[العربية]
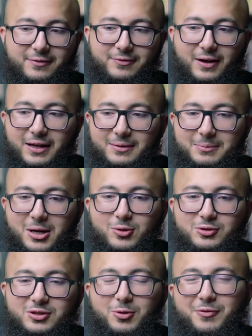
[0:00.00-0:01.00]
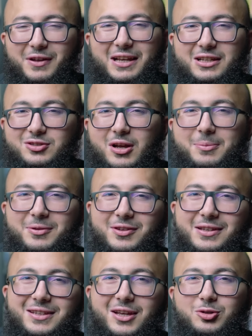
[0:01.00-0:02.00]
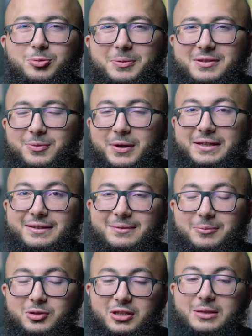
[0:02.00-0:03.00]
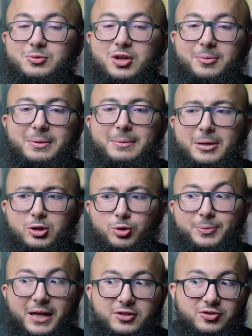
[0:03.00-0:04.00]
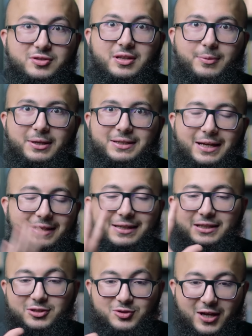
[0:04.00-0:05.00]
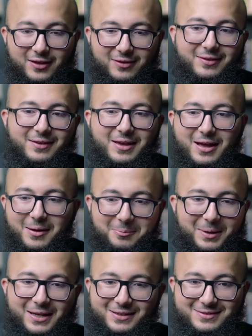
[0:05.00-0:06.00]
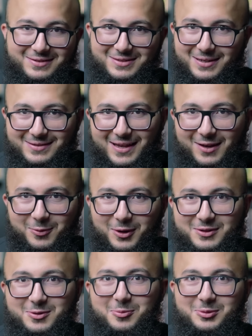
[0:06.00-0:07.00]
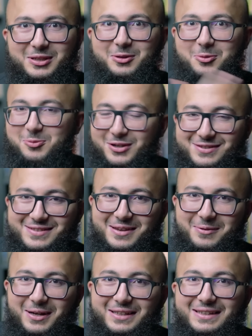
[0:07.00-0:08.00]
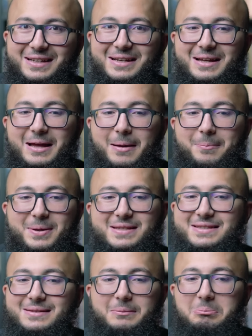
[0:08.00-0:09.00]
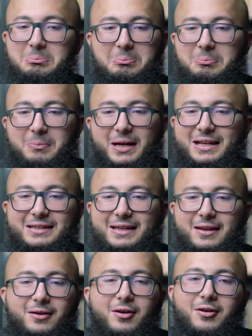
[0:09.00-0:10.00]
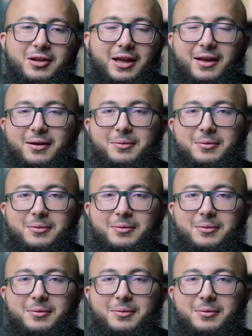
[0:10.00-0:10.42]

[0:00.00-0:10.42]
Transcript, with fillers: فانا ما كنت اسوي فيه الا اشياء بسيطه يا دوبي سويت منتدى مشاغبين لما كان عمري 10 سنوات كان هذا كان انجاز ما كان شيء سهل واحد يسوي منتدى عمره 10 سنوات بس ما كانت يعني اوكي